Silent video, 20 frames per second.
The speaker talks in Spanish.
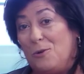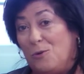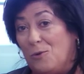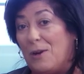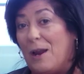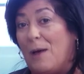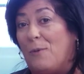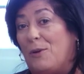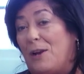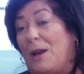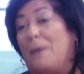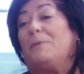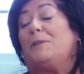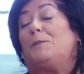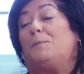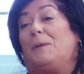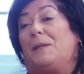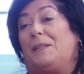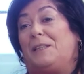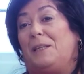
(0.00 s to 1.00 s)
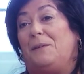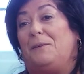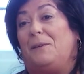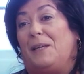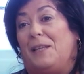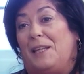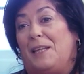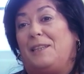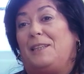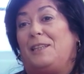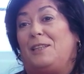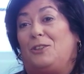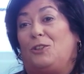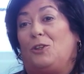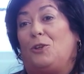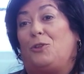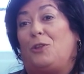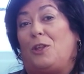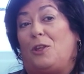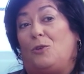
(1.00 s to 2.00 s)
una buena perspectiva, es decir,
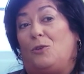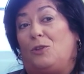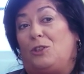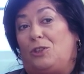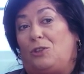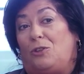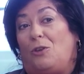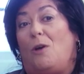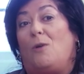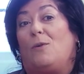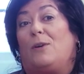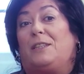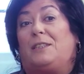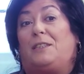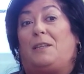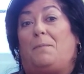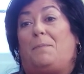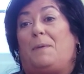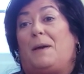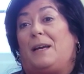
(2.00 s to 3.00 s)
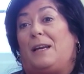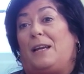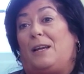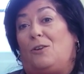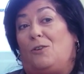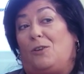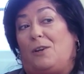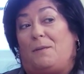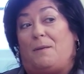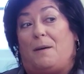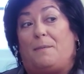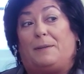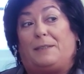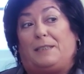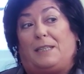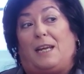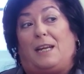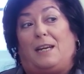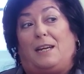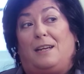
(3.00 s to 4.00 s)
yo cedo esto aunque sepa que lo que va a
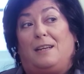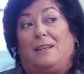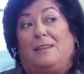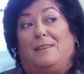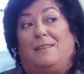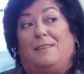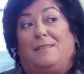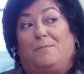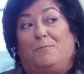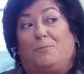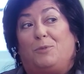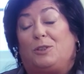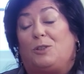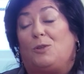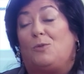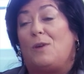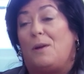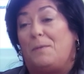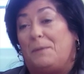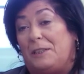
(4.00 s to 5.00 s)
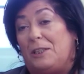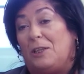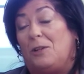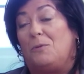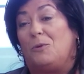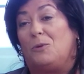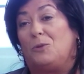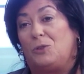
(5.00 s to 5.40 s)
pasar pues seguramente no me